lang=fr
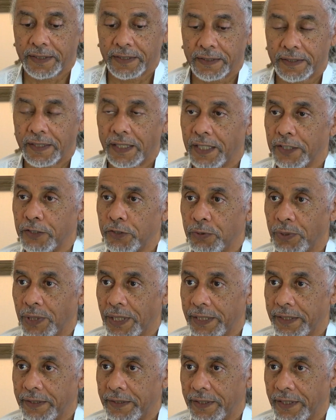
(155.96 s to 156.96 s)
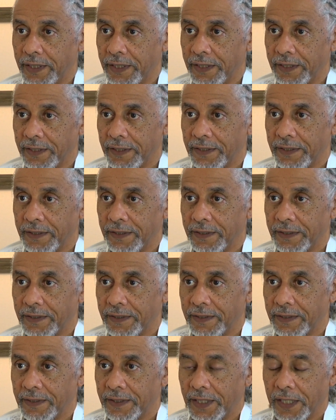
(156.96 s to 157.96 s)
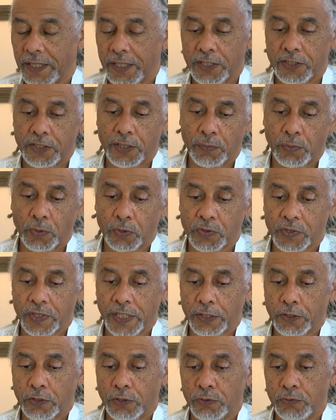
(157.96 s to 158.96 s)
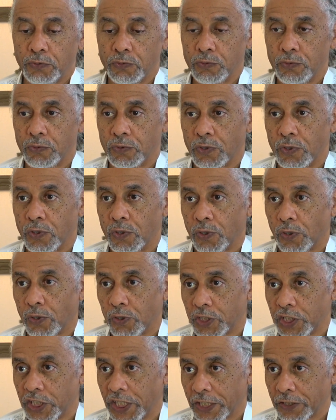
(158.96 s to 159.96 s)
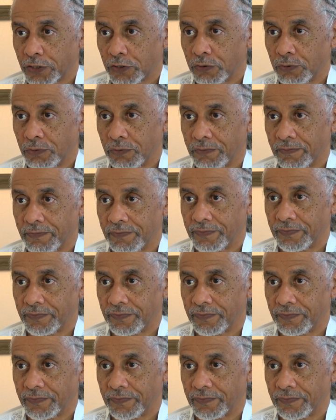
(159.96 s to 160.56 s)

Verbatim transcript: C'est la dualité. C'est pour ça que nous recherchons